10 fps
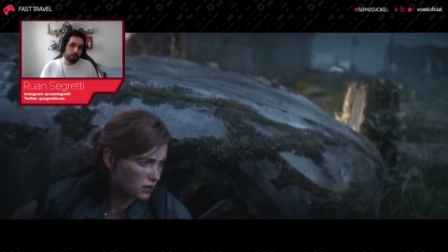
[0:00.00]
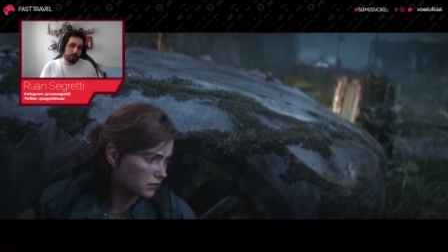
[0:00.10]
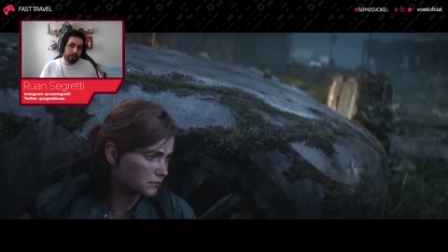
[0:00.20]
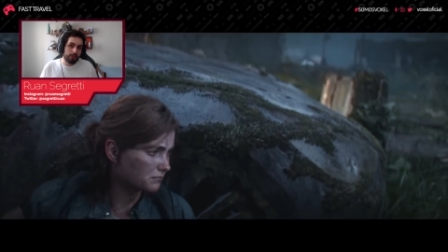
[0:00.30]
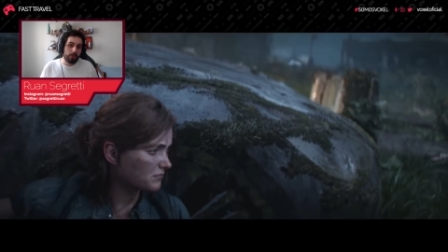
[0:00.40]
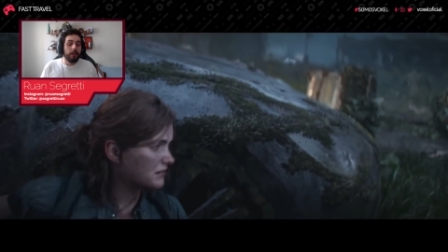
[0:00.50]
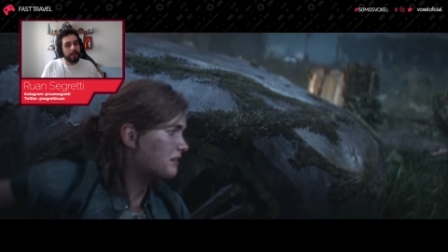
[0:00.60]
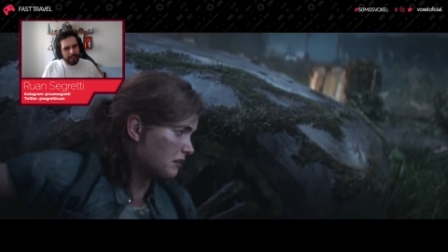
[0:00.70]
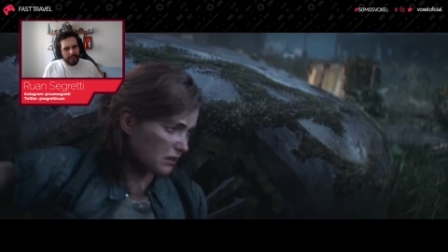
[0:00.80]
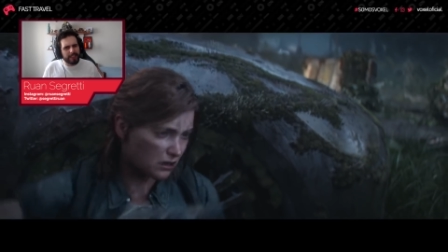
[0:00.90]
5
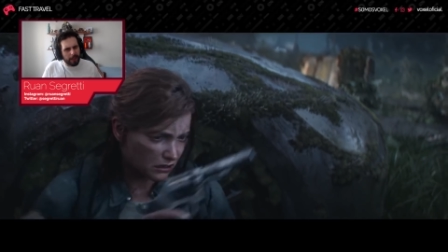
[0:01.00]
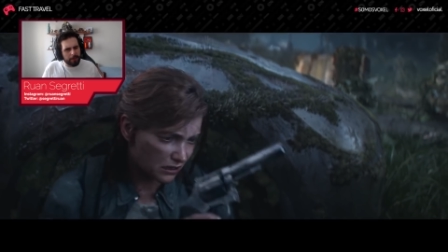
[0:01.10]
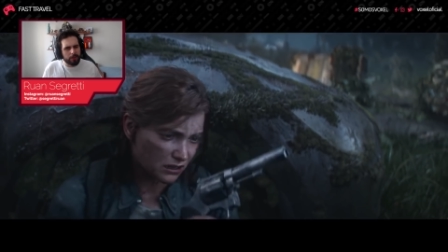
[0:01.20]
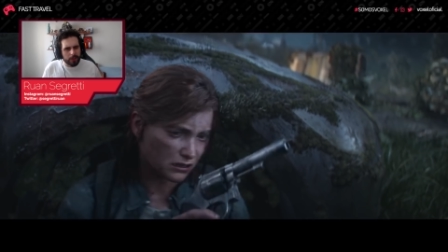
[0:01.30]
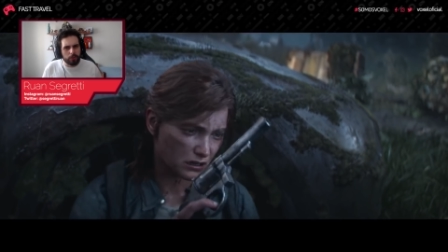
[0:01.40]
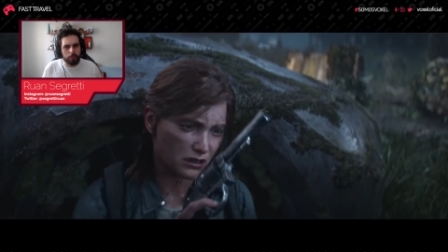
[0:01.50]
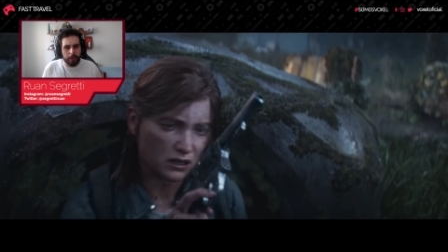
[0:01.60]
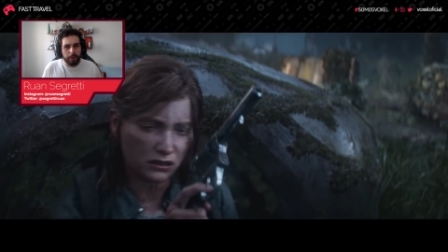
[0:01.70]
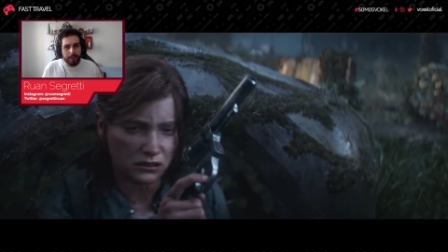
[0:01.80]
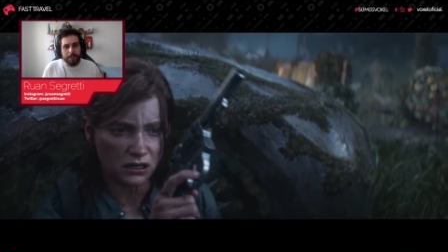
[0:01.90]
e quem sabe não seja um
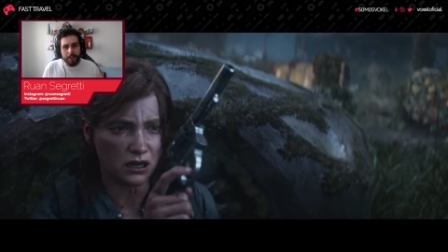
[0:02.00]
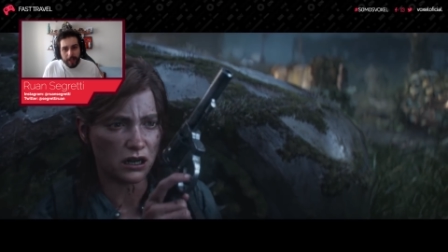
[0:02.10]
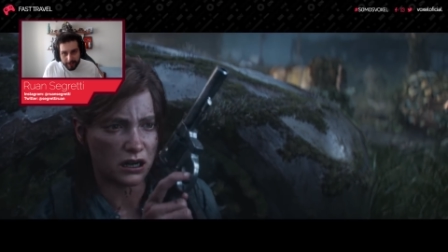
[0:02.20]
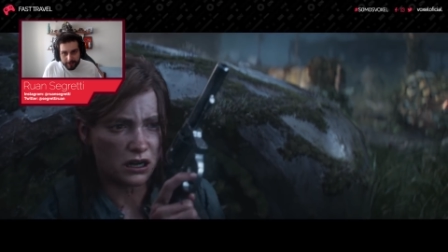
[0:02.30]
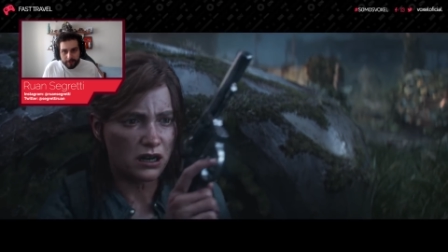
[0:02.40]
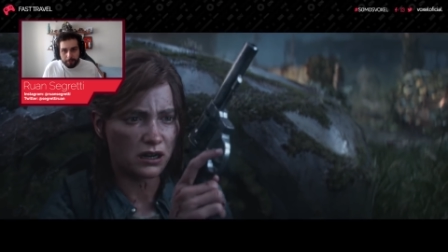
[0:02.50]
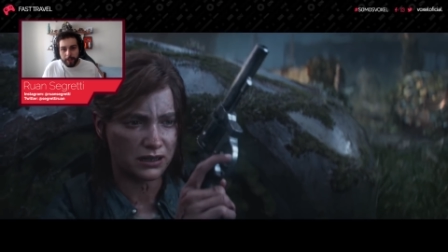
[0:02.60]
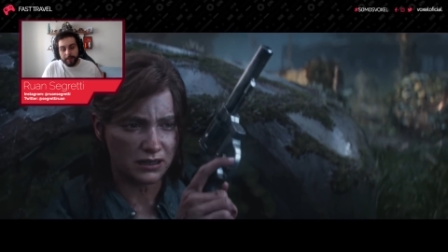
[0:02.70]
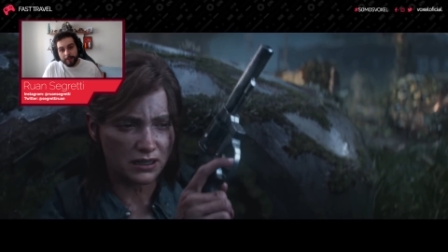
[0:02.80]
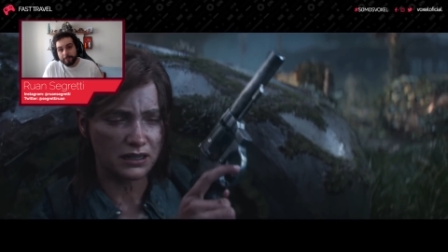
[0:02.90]
upgrade de graça também, né?